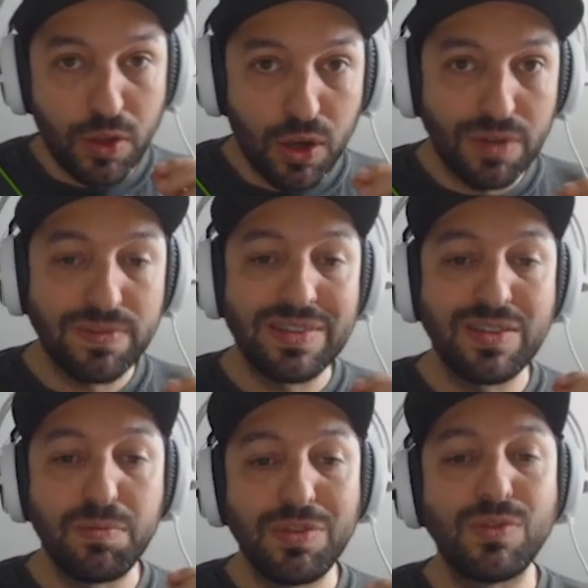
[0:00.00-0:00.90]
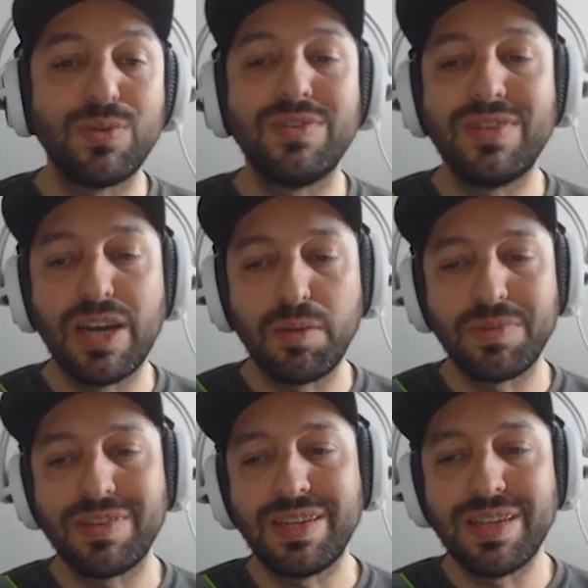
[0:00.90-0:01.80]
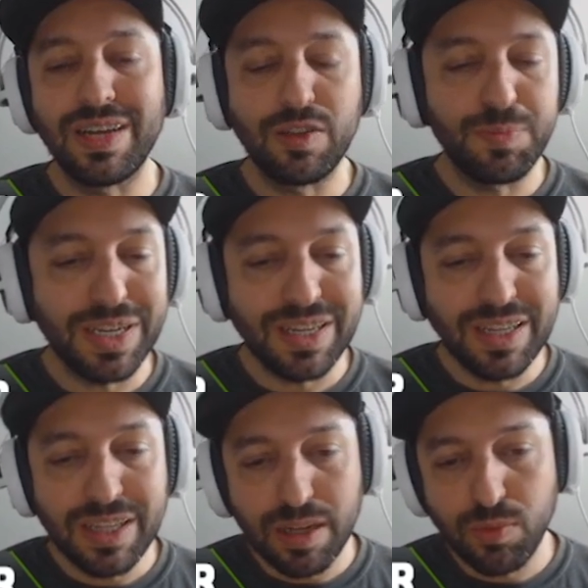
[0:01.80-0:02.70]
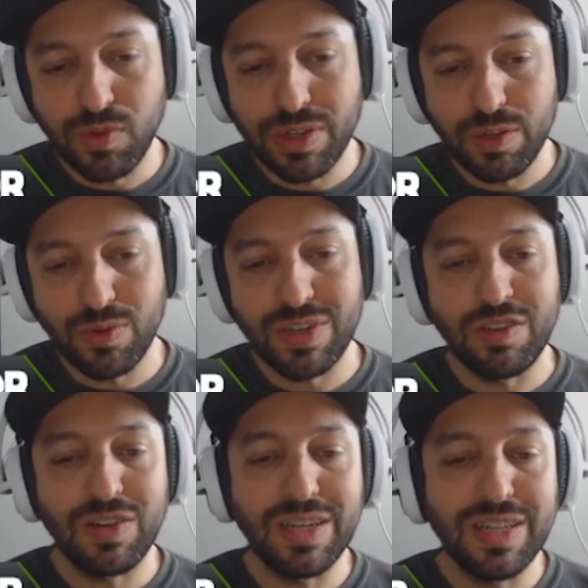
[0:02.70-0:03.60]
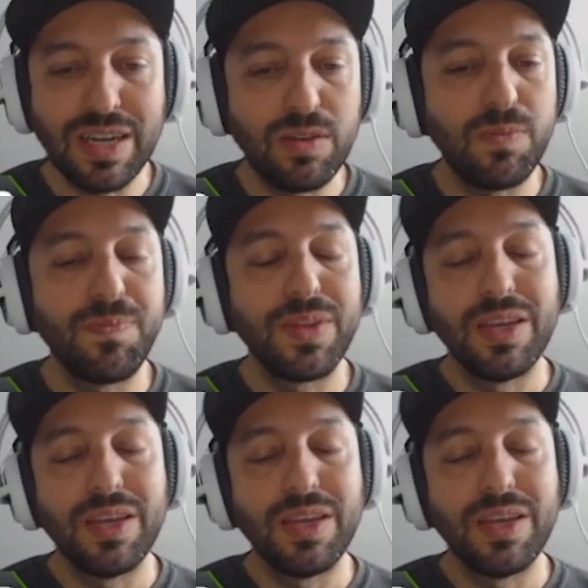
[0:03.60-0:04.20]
Novas missões de armas lendárias. Para quem está buscando o set lendário,